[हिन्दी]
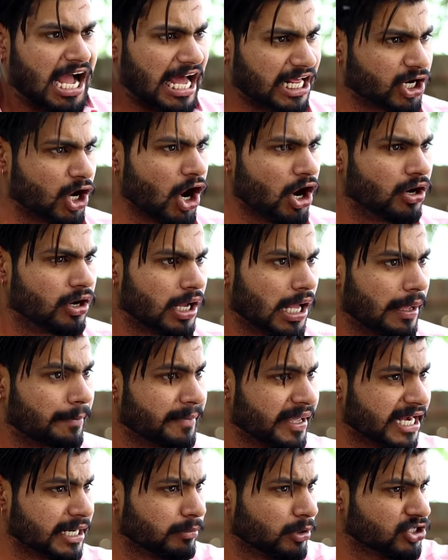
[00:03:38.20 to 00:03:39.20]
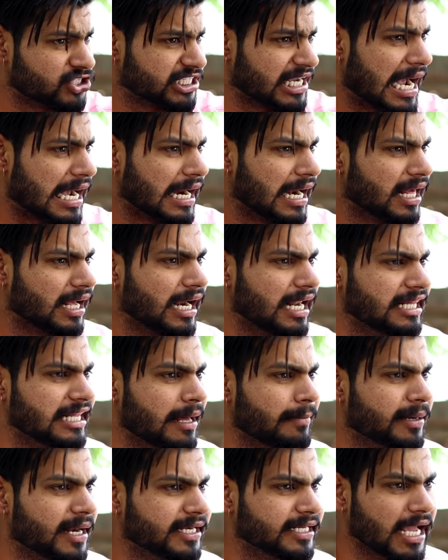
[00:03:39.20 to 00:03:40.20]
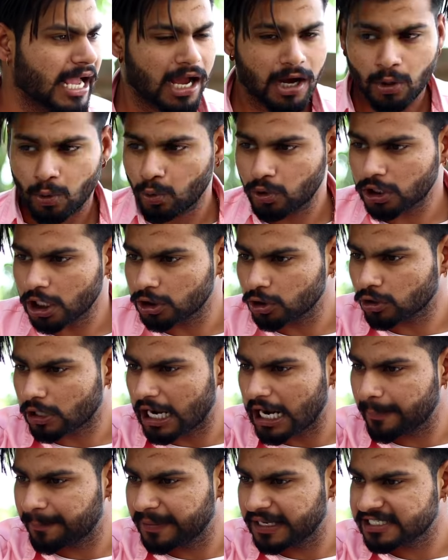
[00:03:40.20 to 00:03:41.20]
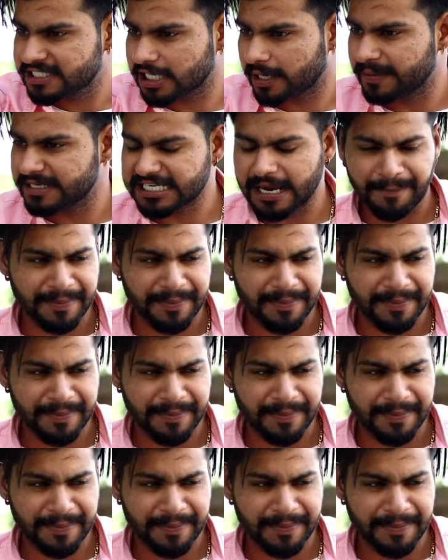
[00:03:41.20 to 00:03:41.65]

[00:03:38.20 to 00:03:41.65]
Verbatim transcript: हरो मेरी मोसी का काला काला लैबरा नहीं उनका तो काला पीला जर्मन